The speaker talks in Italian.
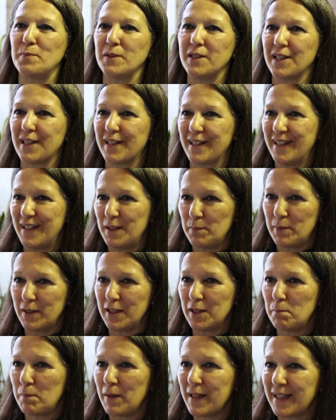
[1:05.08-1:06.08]
per,
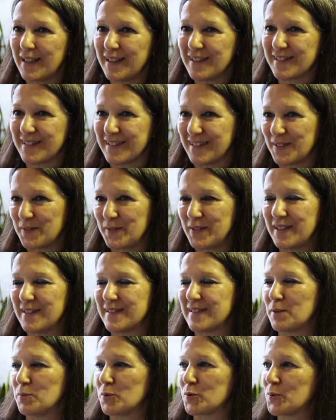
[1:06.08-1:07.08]
per il paese, quindi
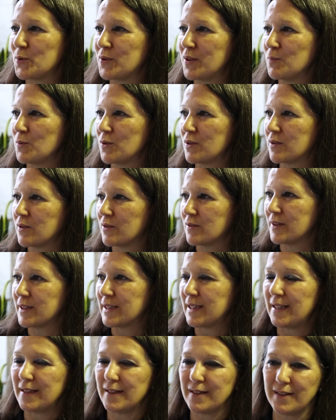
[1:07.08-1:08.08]
siamo tutti molto
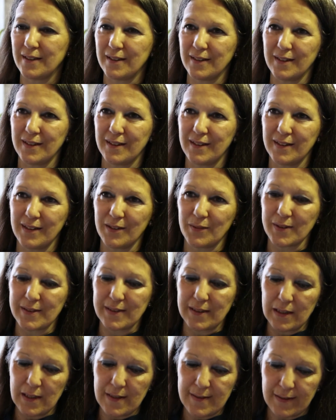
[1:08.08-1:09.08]
contenti di, di
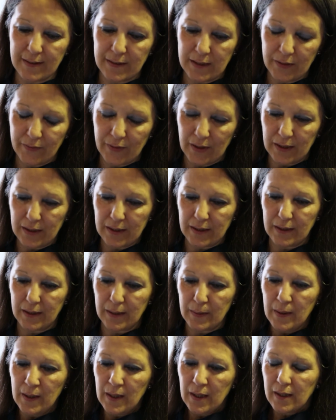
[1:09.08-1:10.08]
questa iniziativa.
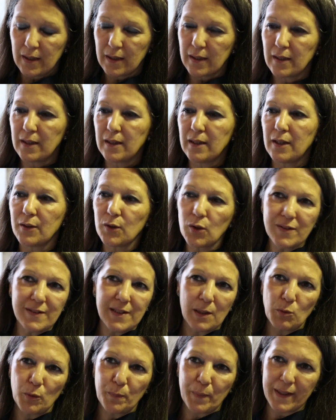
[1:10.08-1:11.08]
Eh, il, noi
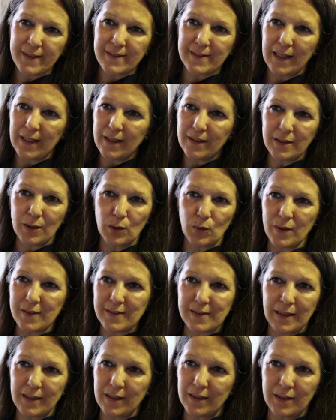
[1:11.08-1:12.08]
siamo presenti in una
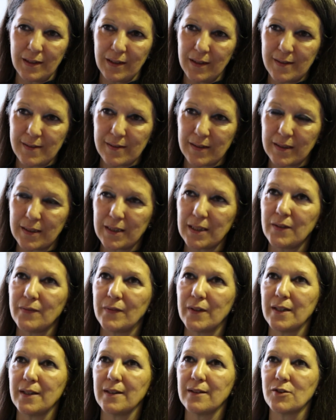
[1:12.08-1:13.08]
serie di
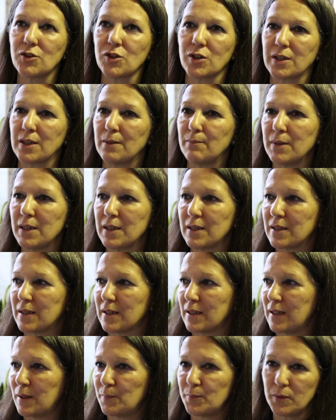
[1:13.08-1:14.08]
iniziative,
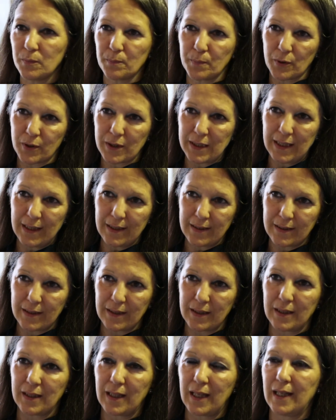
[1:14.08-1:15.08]
certamente la più
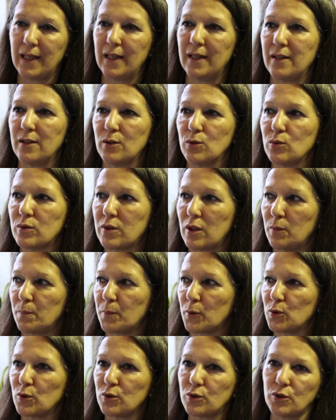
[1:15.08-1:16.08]
importante è tutto il
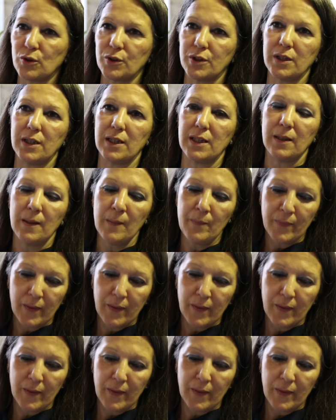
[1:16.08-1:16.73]
prodotto di